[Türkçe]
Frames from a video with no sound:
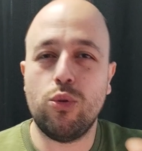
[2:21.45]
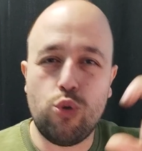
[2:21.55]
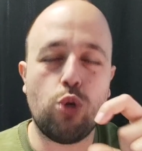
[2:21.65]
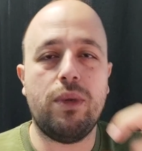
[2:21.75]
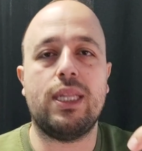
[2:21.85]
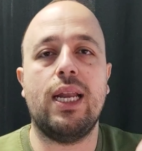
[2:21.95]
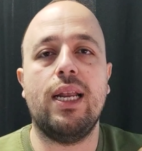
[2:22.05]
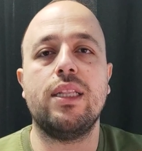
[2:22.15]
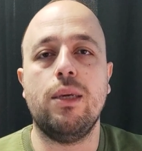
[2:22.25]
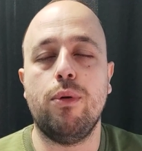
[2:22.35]
Düşük
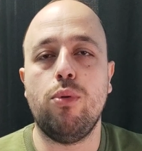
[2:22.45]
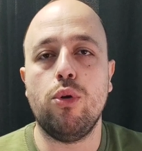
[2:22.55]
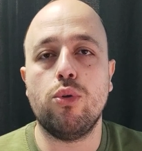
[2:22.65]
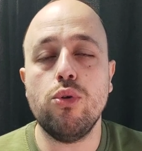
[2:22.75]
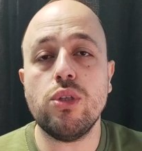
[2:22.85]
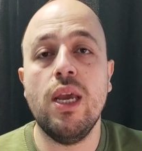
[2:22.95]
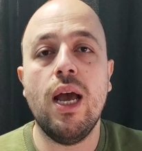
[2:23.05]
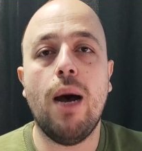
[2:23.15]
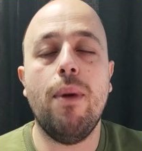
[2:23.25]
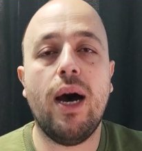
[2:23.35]
miktarlarda yapabiliyordunuz.
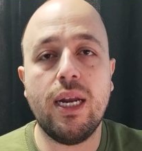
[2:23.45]
Ama